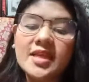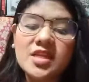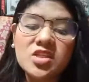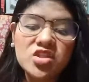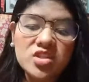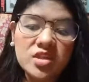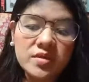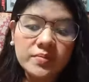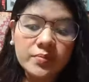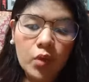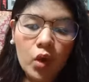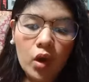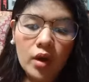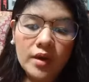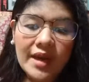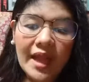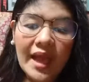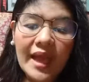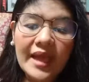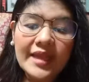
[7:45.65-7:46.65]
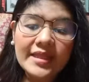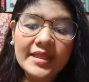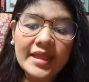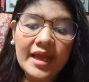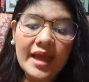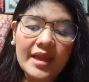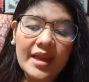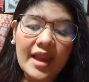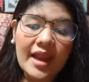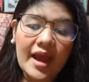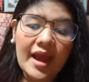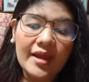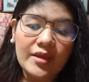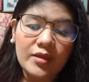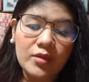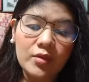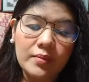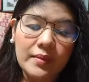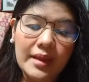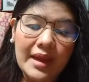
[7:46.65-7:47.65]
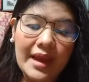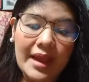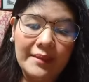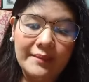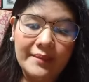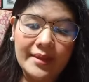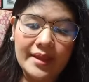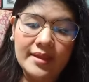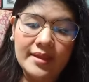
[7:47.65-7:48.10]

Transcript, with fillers: Nandyan po ang lahat ng kailangan nyong malaman.